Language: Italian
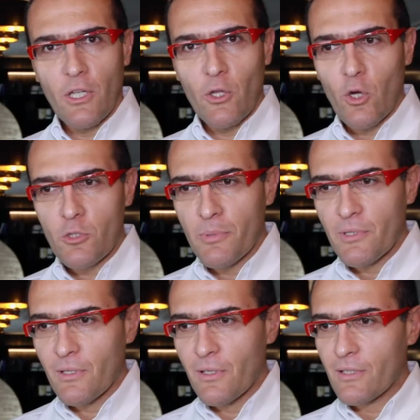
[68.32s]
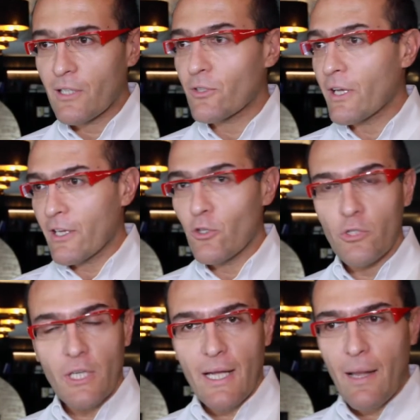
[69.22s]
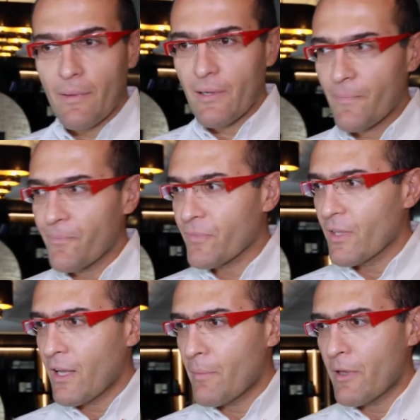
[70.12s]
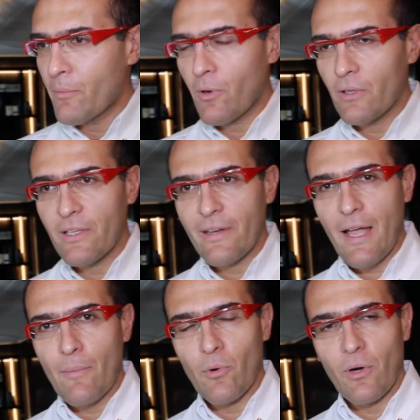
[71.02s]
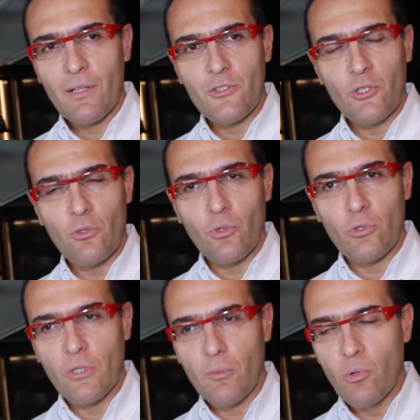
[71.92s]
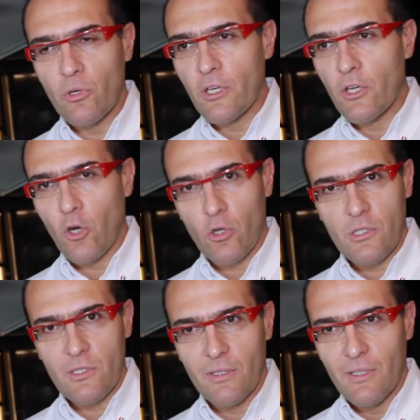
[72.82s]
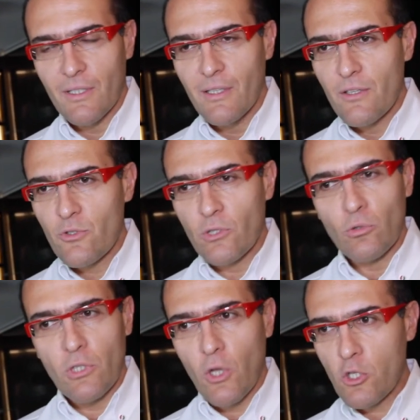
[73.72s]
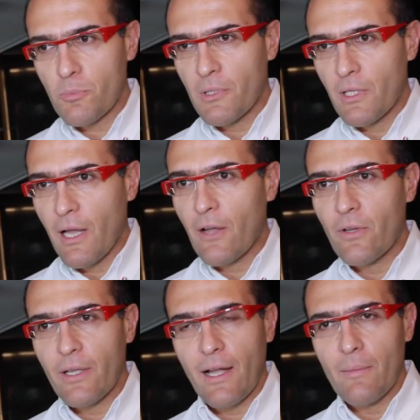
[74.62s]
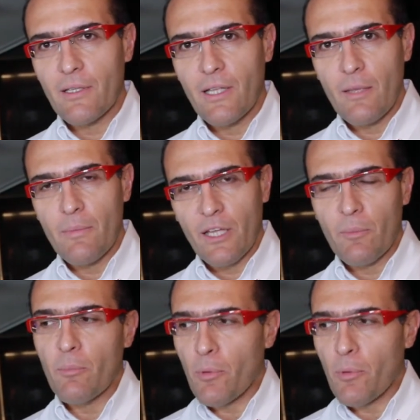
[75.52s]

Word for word: degli ospiti, tra l'altro anche in ogni camera abbiamo, aderiamo al circuito del Booking Cross cioè tutti gli ospiti hanno in camera dei libri che poi